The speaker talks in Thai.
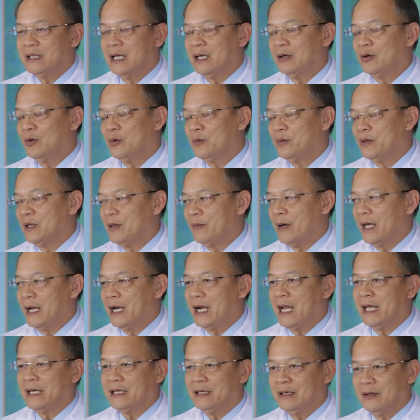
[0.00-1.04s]
ทั้งโรงพยาบาล
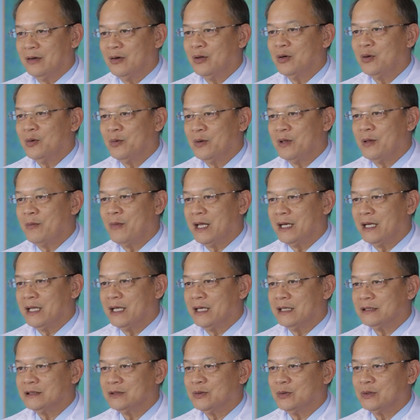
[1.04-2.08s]
รัฐแล้วก็โรงพยาบาล
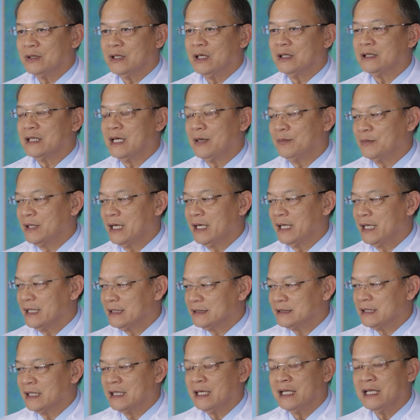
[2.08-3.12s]
เอกชน ก็ทำทั้งเอ็
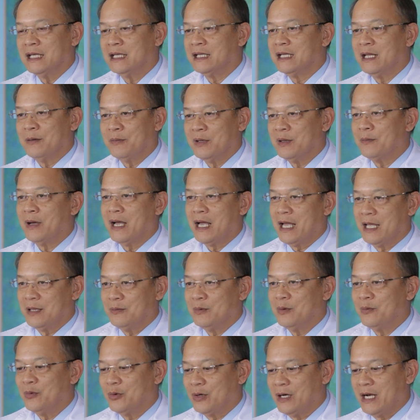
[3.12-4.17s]
กซเรย์ทำเอ็มไอ
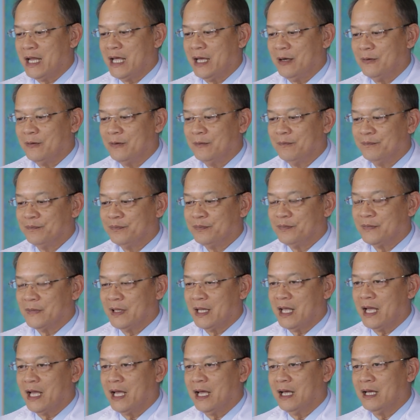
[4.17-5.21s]
มาหมดแล้ว
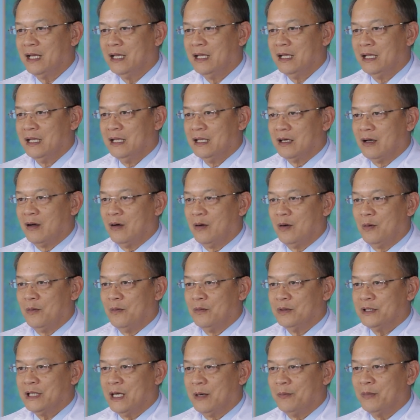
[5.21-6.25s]
นะฮะก็
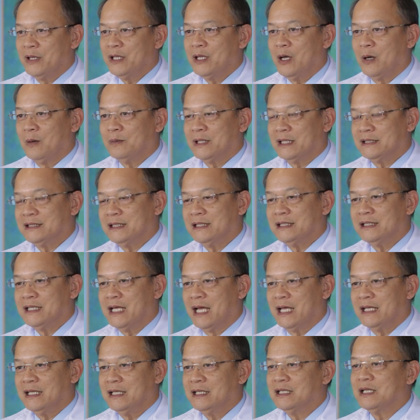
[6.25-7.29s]
ยังไม่ยอมตัดสิน
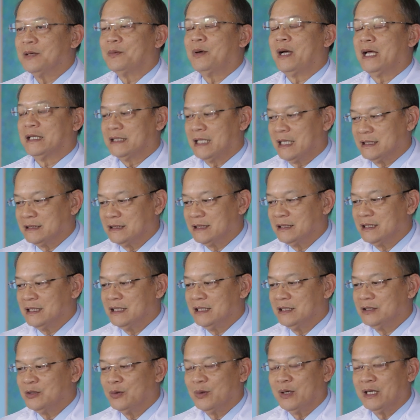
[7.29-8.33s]
ใจที่จะผ่าตัดสัก
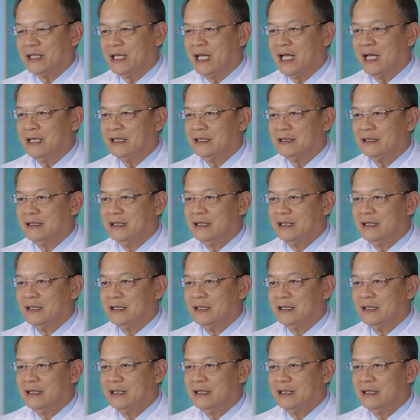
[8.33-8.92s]
ทีจนกระทั่ง